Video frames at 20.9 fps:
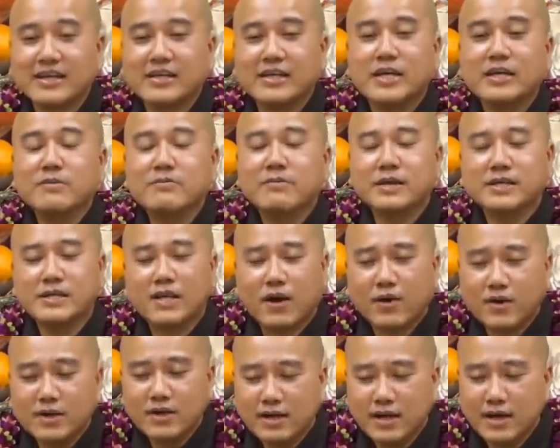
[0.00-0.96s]
Nếu mình
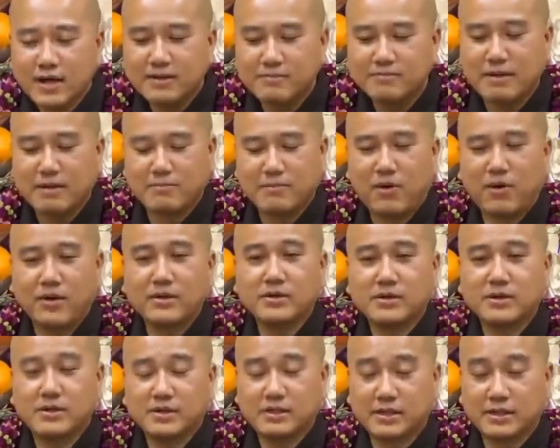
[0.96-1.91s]
nói lên mà mọi
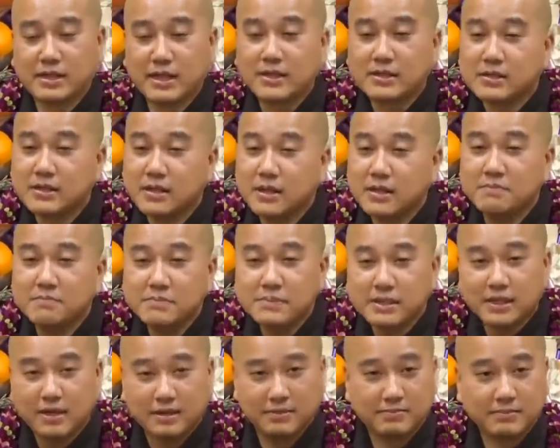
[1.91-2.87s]
người, người ta gớm
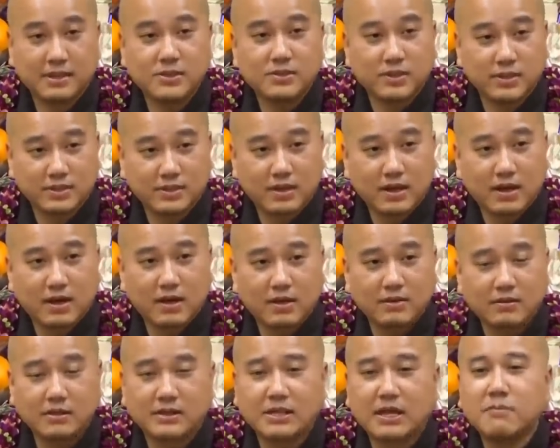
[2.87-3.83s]
nhòm cái chuyện đó,
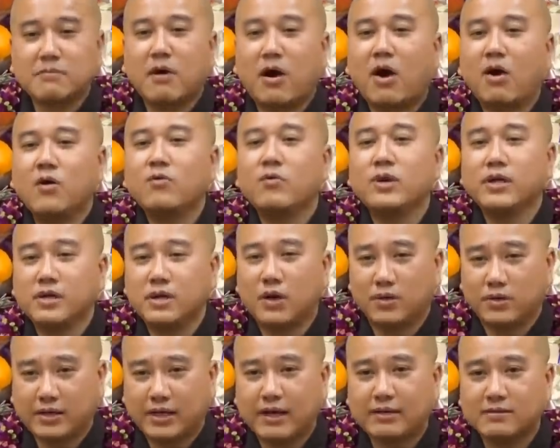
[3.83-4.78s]
người ta bỏ nguyên
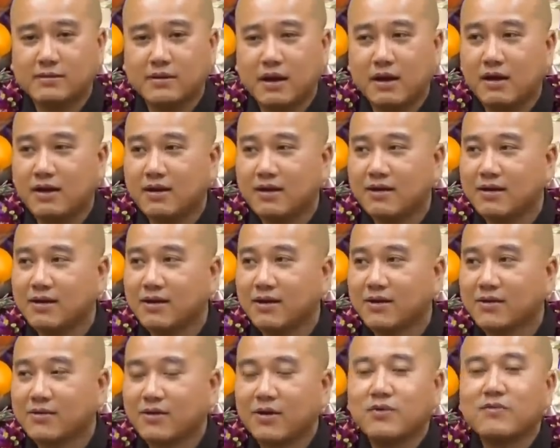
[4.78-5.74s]
nồi canh đó,
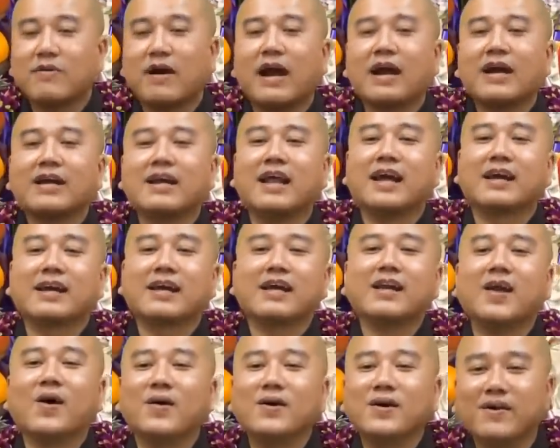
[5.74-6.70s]
có phải là
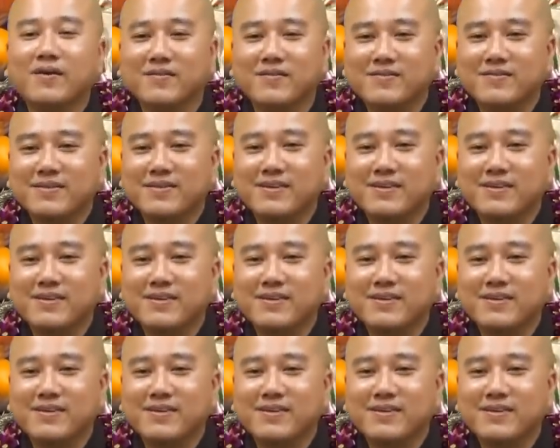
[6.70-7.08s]
cái lỗi không?